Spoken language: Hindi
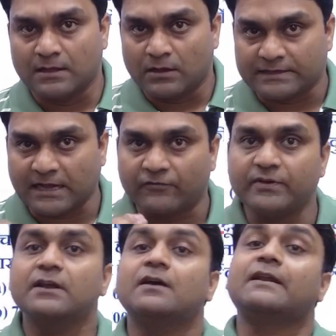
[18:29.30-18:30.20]
या
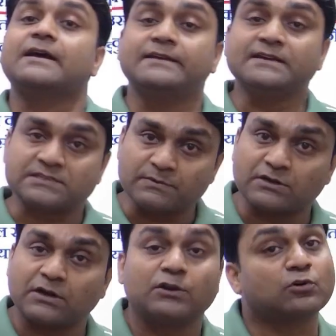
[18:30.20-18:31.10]
फिर रेखीय
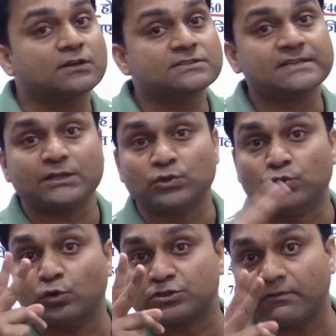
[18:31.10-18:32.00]
समीकरण कौन से
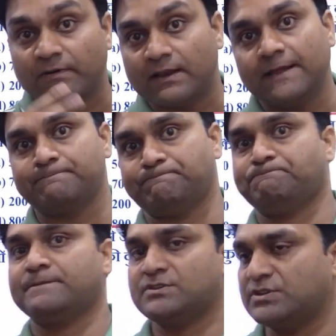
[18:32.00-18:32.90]
दो चर वाले
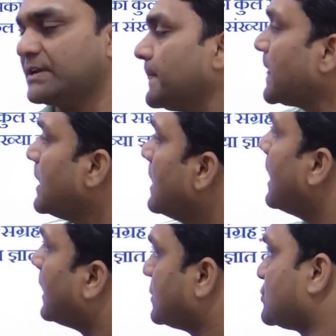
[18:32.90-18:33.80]
ठीक है
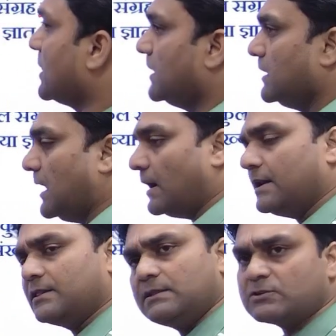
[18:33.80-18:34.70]
अच्छा अगर
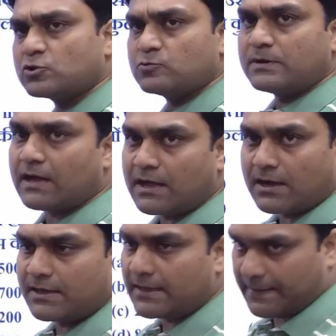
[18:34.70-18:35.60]
इतनी बात समझ में आ
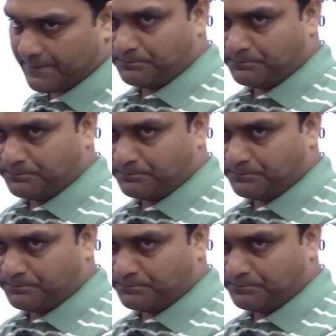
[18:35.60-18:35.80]
गई है